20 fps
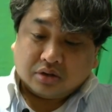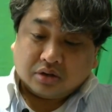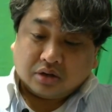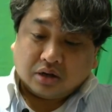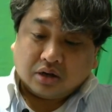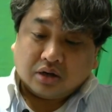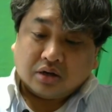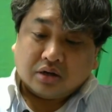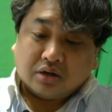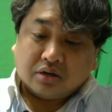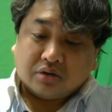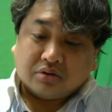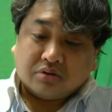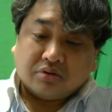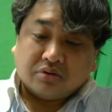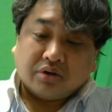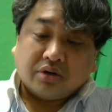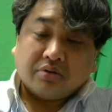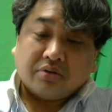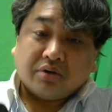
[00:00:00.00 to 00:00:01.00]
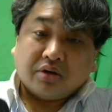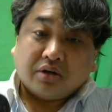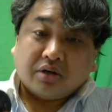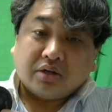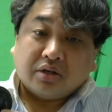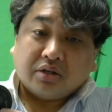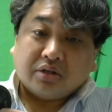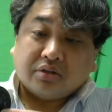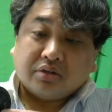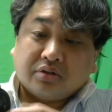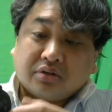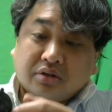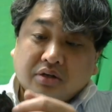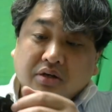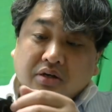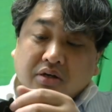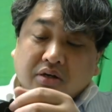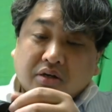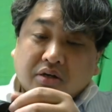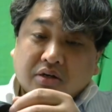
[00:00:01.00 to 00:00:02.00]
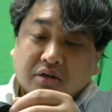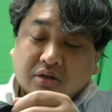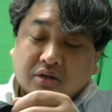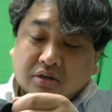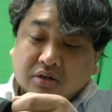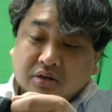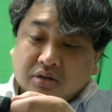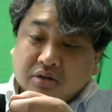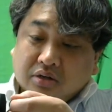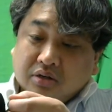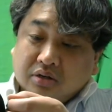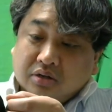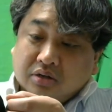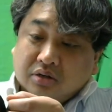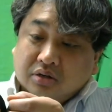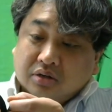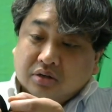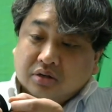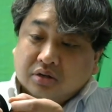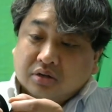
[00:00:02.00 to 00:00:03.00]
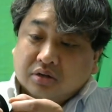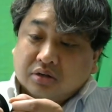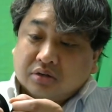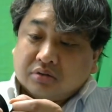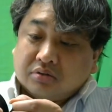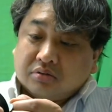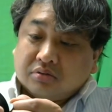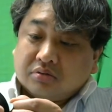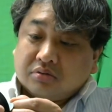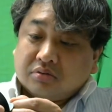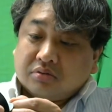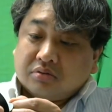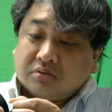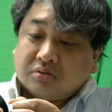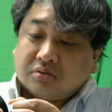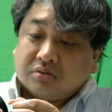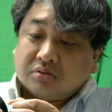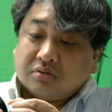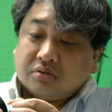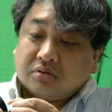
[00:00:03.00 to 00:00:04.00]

ああ、これはあれですね。あの